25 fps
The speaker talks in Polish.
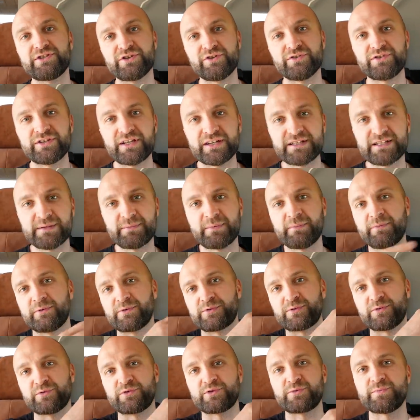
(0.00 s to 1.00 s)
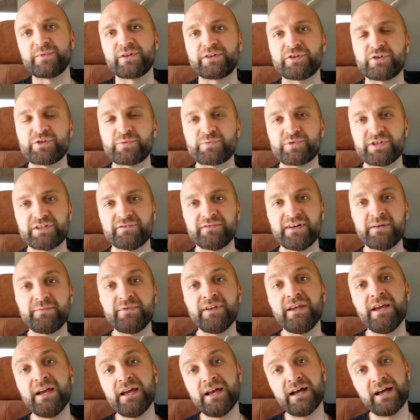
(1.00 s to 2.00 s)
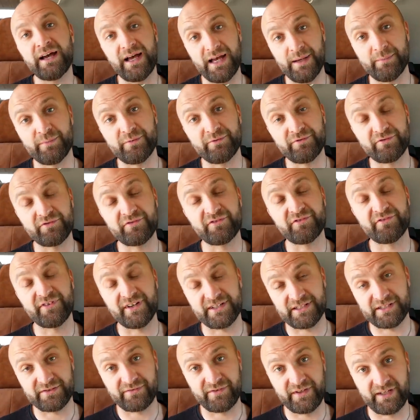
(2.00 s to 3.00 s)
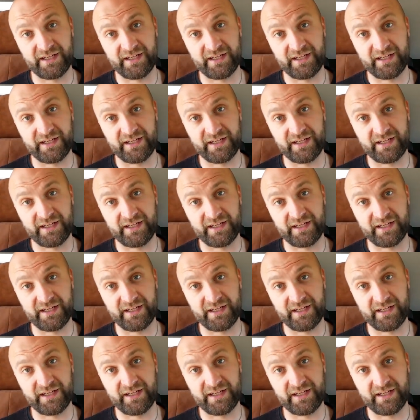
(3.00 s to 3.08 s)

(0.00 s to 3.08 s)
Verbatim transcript: czy on nie chce po prostu czmychnąć przed wami, albo w was